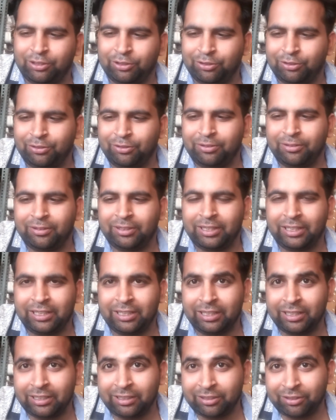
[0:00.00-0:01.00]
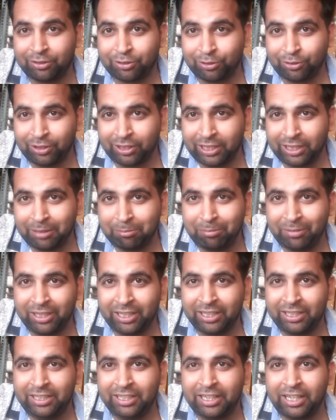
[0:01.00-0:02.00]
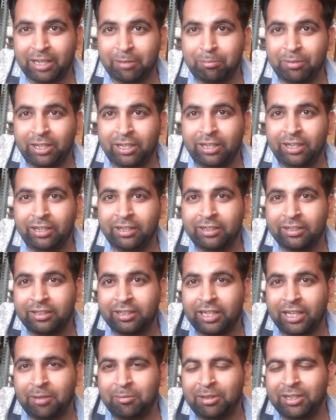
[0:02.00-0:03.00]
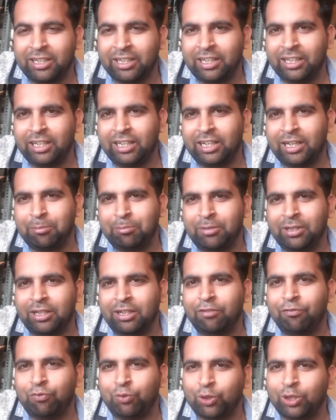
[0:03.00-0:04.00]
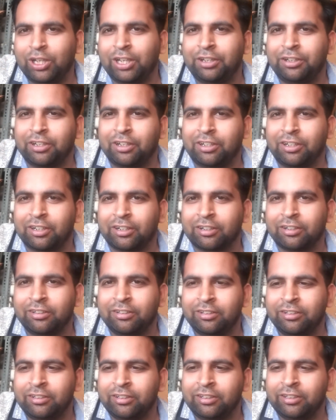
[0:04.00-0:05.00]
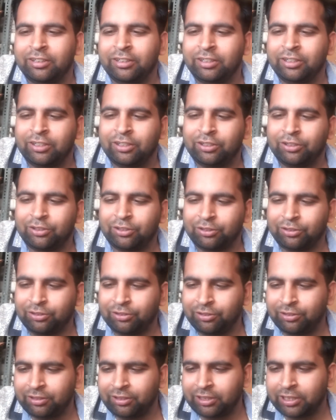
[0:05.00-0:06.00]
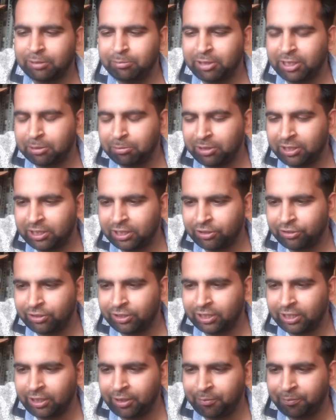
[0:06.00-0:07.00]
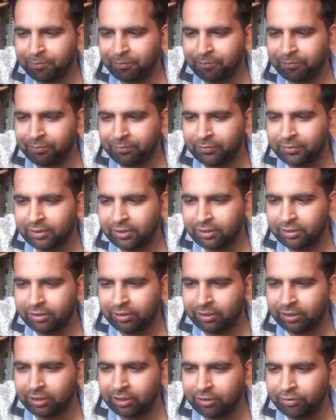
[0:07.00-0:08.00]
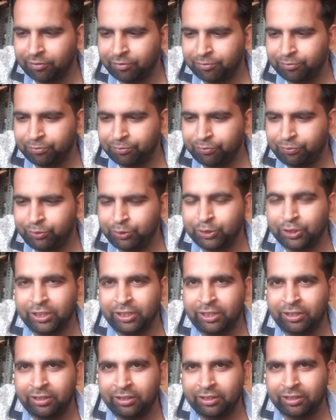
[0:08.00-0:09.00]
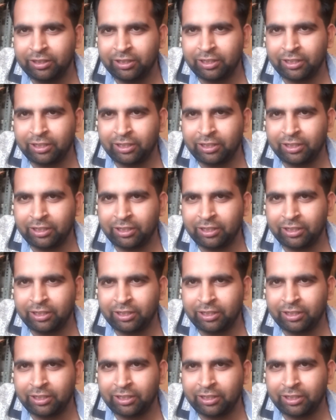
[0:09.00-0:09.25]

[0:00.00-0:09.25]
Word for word: सो तो अब इस जगह पे काम आता है आपका फ्यूल इंजेक्टर तो तभी तभी क्या होता है आ, फ्यूल